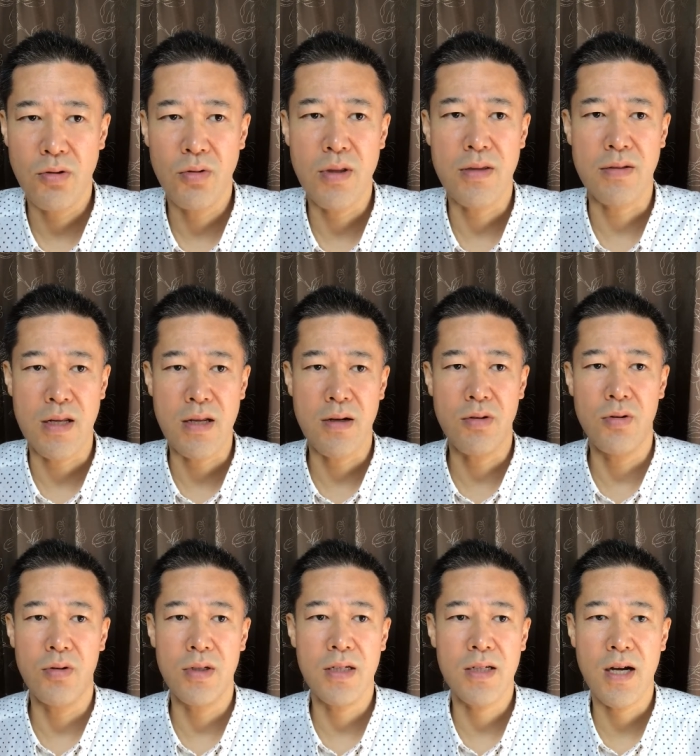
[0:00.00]
ですかね、
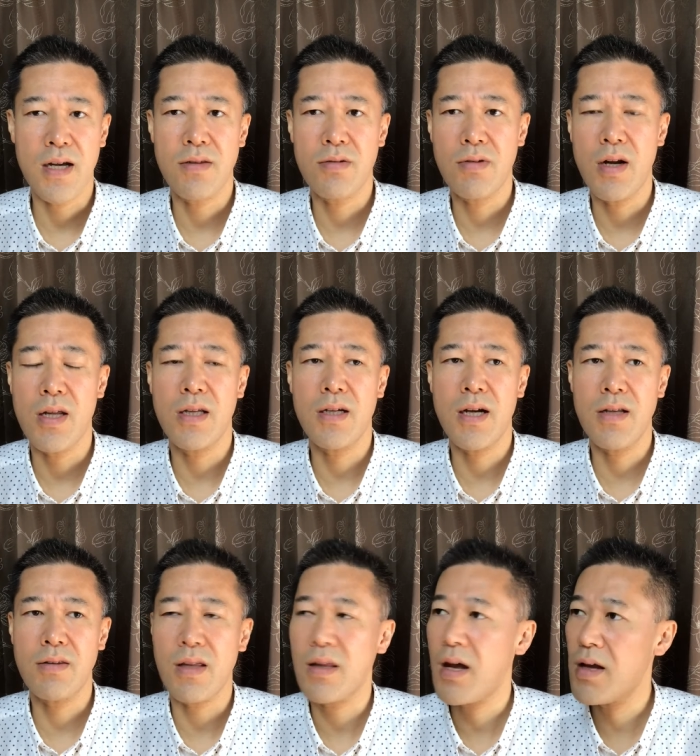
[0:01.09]
こう1ヶ月ぐらい、1回
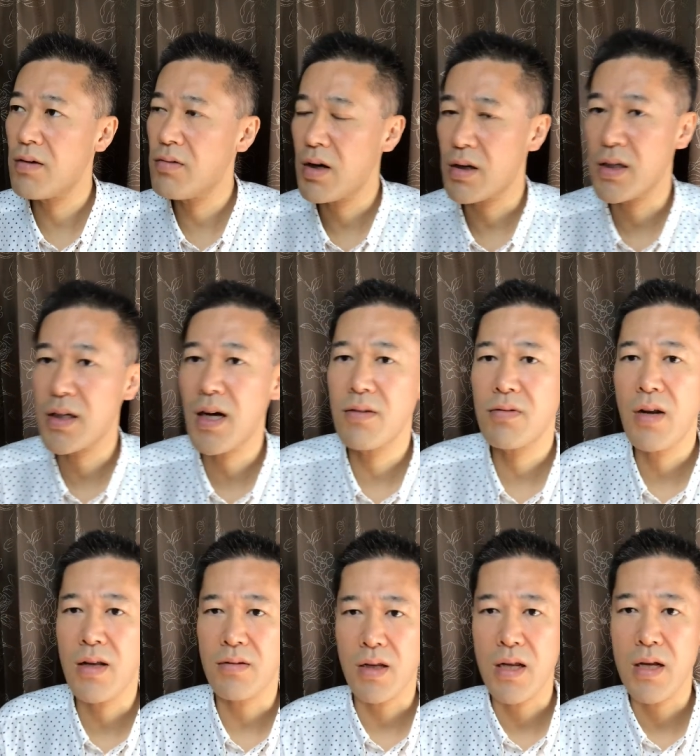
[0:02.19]
たたへんぐらい、1ヶ月ぐら
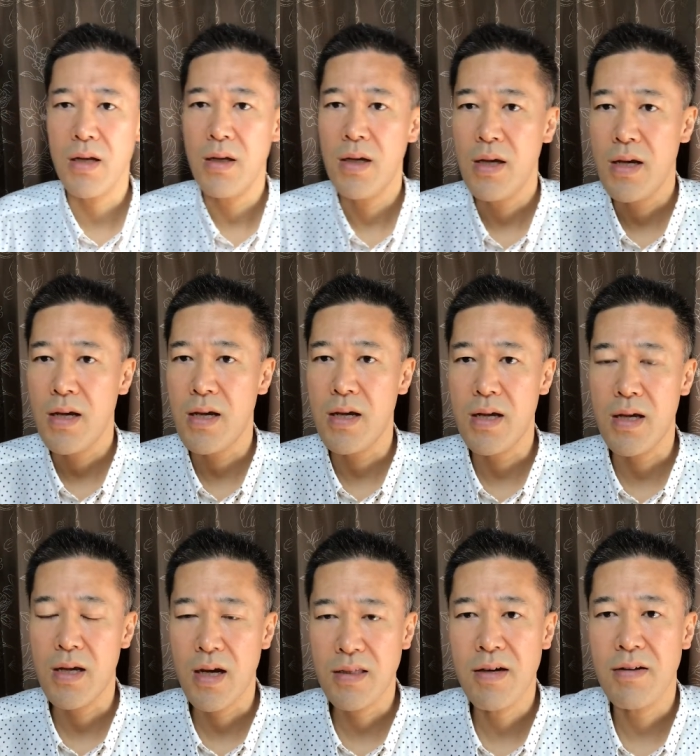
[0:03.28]
いですかね、
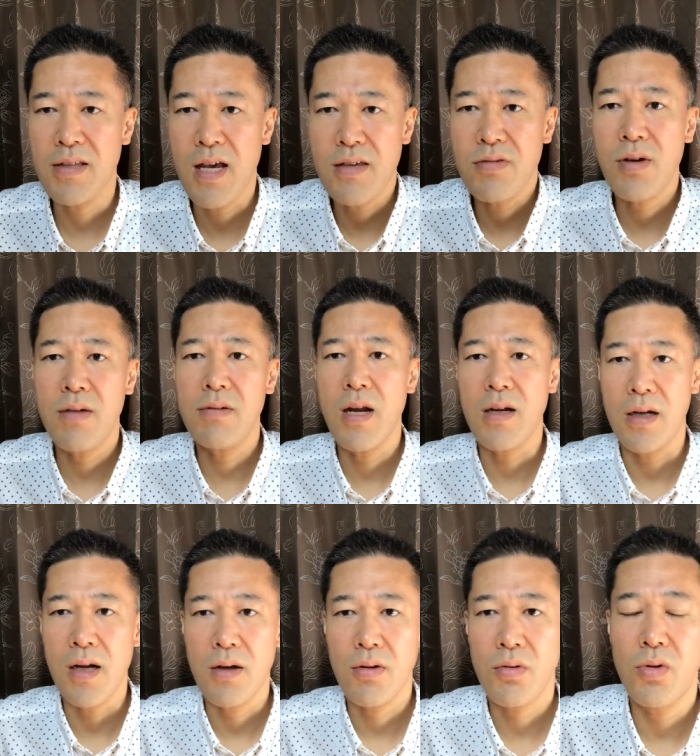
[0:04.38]
じゃあ3週間ぐらいか
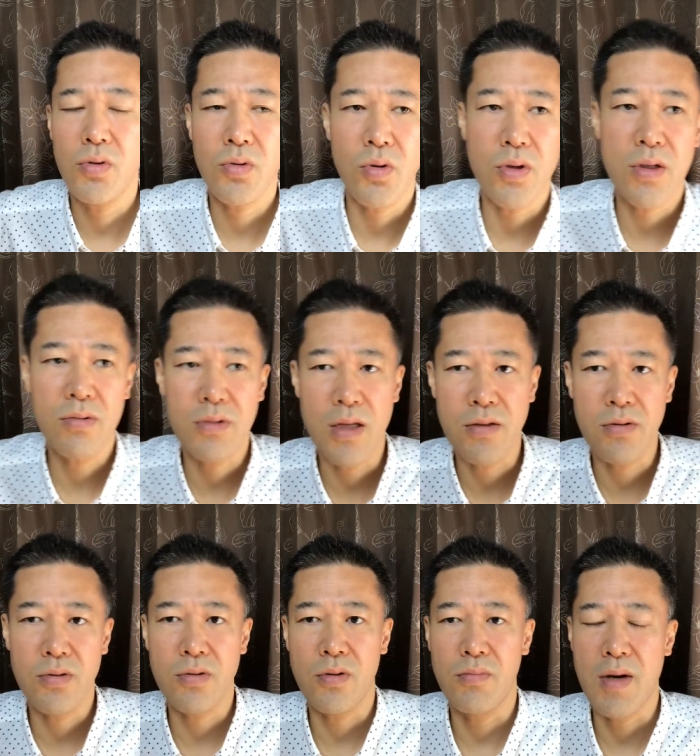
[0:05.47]
な、こう取り組んで
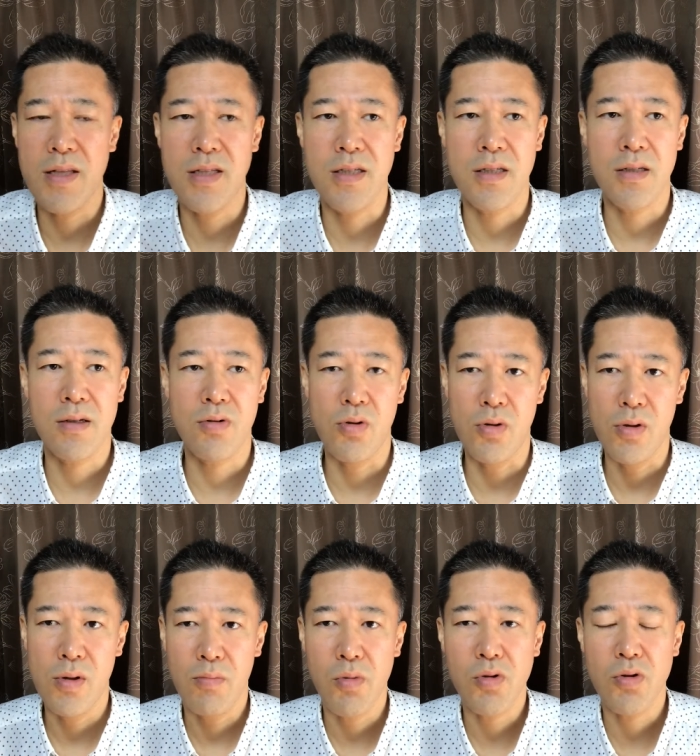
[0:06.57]
ずっと毎日こ
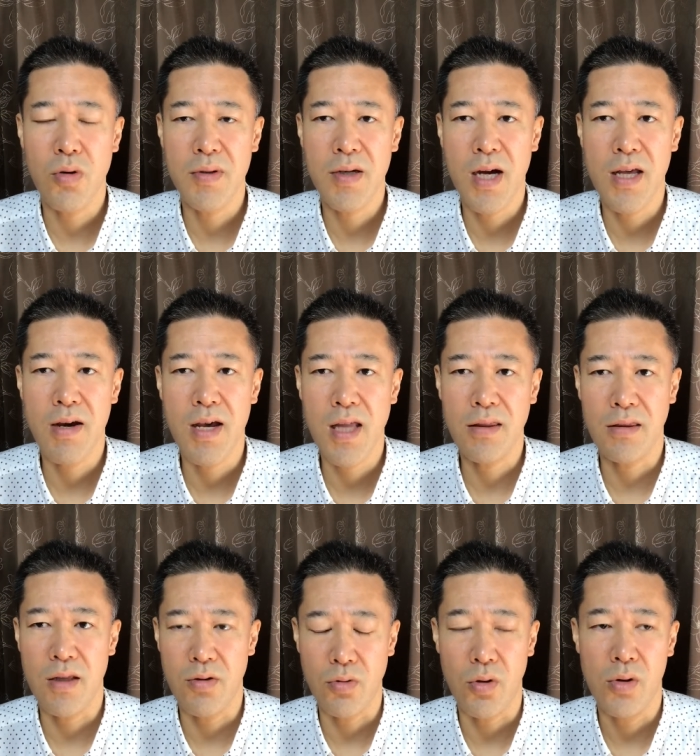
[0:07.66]
う木曜日以外やっ
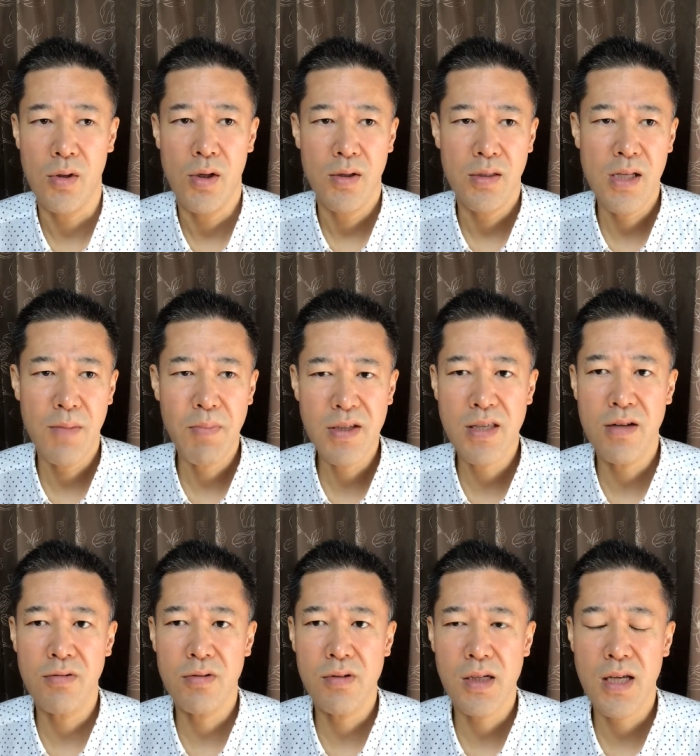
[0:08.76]
てると。でやっぱ
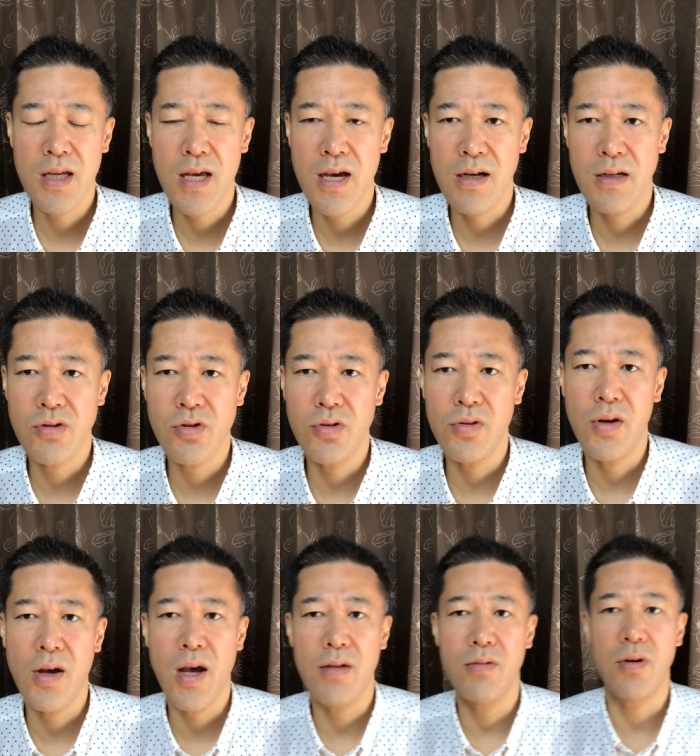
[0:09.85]
セルフケアが重要
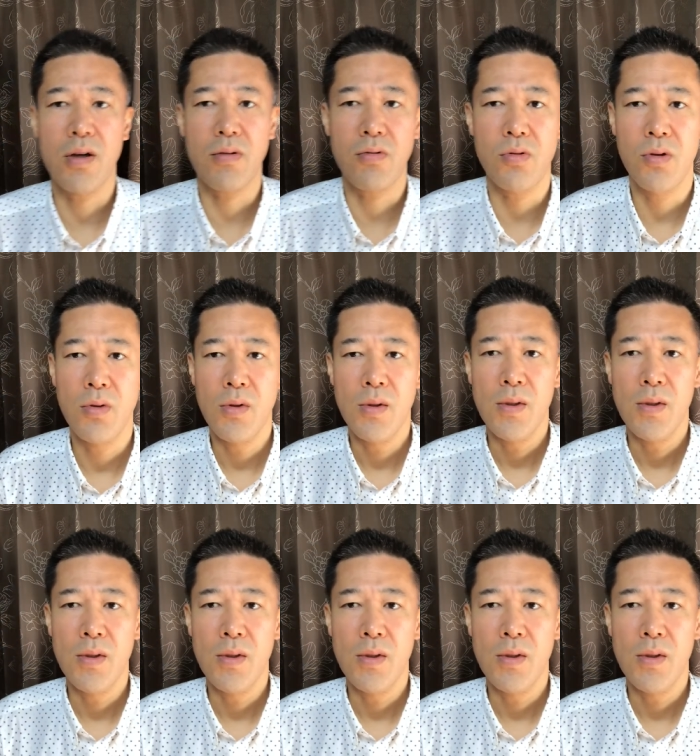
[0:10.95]
やいうのがこう